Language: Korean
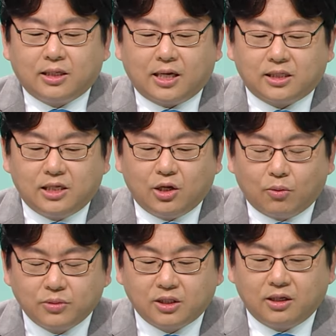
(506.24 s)
사실 이
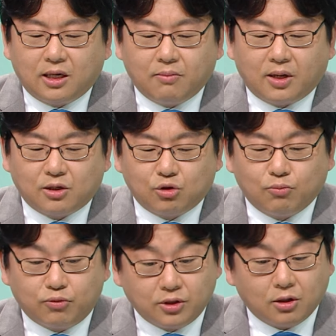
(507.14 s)
염증이라는 말을
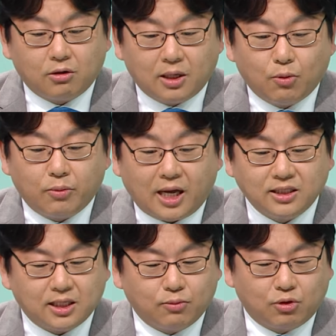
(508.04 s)
좀 분석을 해보면
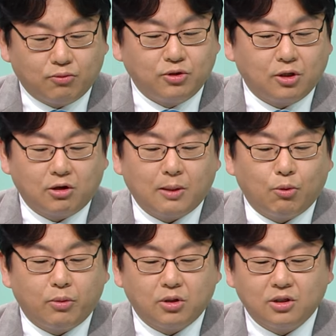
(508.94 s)
한자부터 분석을
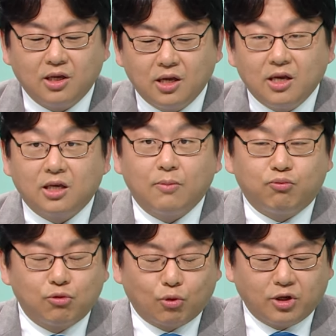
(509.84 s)
해보면은 네. 이게
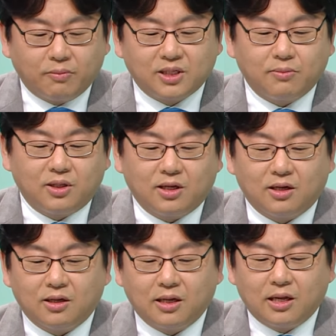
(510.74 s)
불꽃
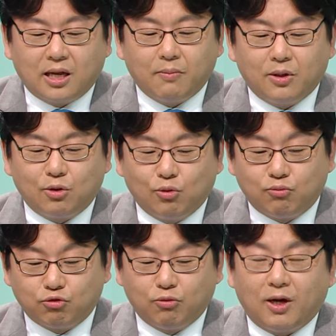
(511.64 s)
염자입니다. 아. 한마디로
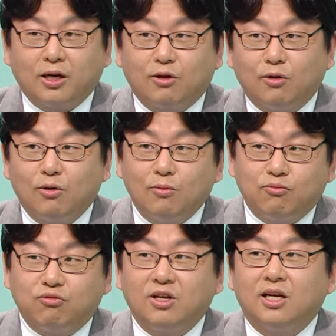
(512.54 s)
무릎 안에서
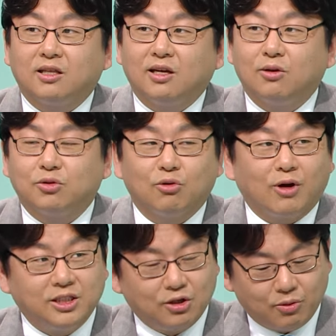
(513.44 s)
불이 났다 이거죠
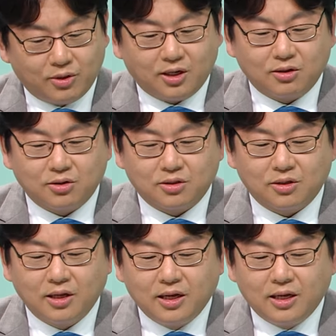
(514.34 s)
관절염이라는 것은.